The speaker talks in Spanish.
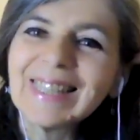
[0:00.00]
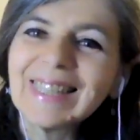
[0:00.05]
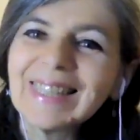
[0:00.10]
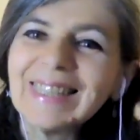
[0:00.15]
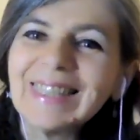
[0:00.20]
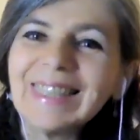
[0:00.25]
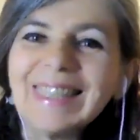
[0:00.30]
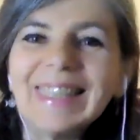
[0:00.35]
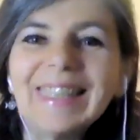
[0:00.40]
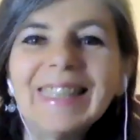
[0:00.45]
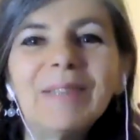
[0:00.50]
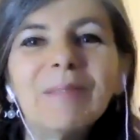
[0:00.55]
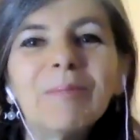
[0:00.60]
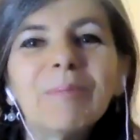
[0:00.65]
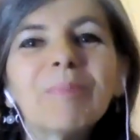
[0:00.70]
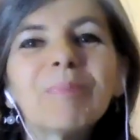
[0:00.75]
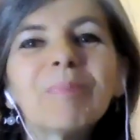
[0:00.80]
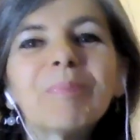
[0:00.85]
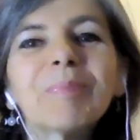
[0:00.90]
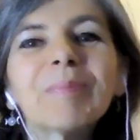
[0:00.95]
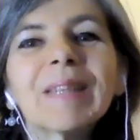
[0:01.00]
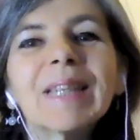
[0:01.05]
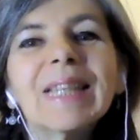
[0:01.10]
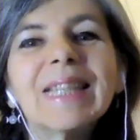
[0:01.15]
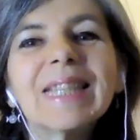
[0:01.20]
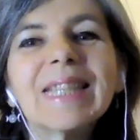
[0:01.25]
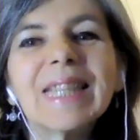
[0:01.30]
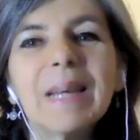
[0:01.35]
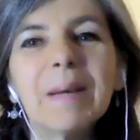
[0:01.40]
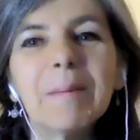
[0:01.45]
Y,
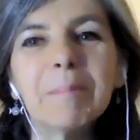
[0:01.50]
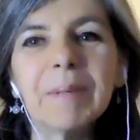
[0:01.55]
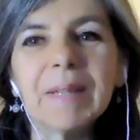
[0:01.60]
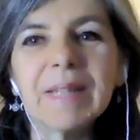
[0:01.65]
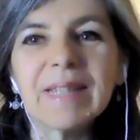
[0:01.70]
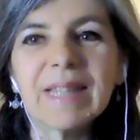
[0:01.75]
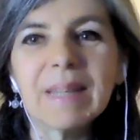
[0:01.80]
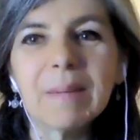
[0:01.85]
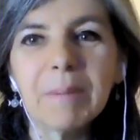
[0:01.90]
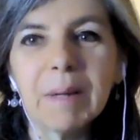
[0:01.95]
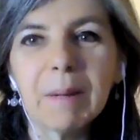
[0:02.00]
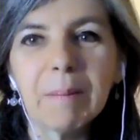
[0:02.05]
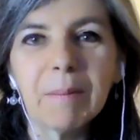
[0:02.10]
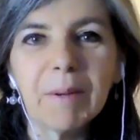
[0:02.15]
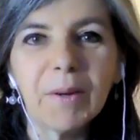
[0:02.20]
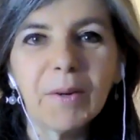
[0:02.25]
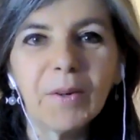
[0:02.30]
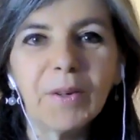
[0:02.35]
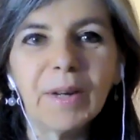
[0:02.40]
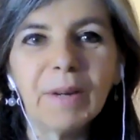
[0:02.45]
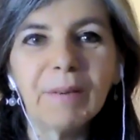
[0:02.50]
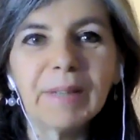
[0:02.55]
siempre, siempre es mejor,